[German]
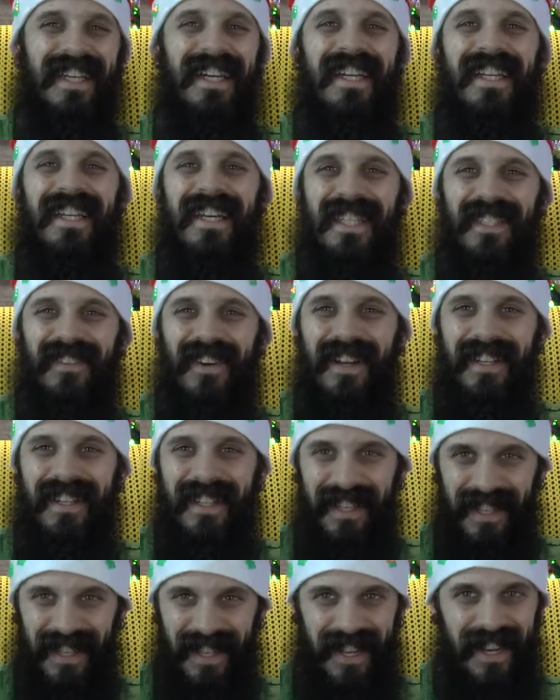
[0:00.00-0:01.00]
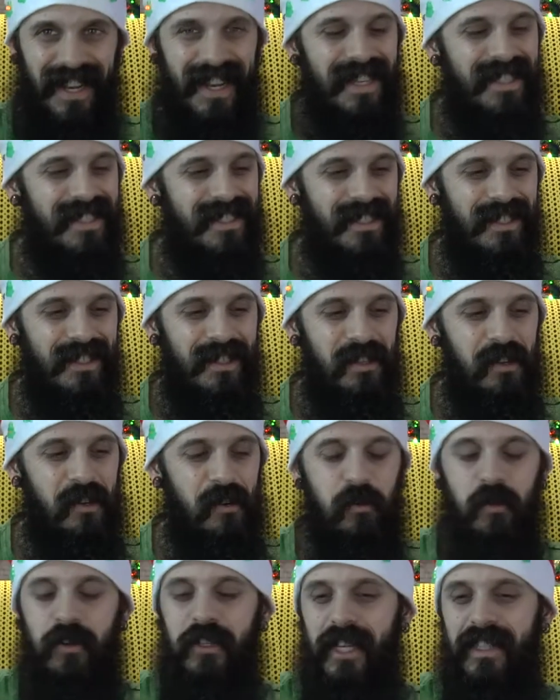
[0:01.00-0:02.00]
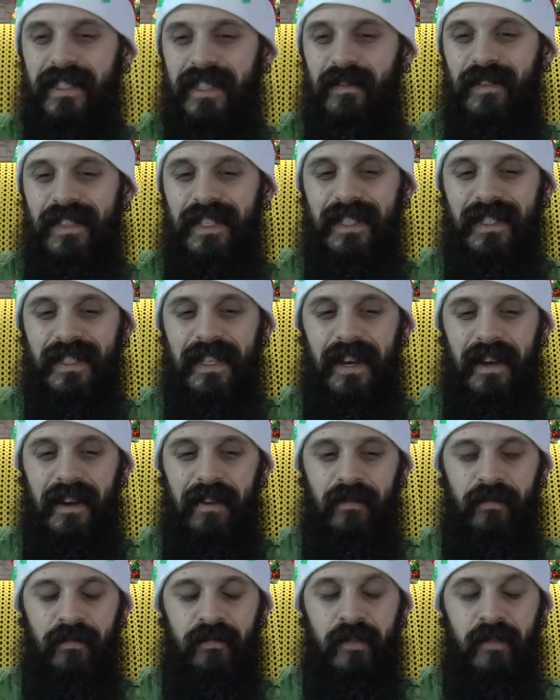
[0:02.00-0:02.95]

das war die letzte Luches in diesem Jahr.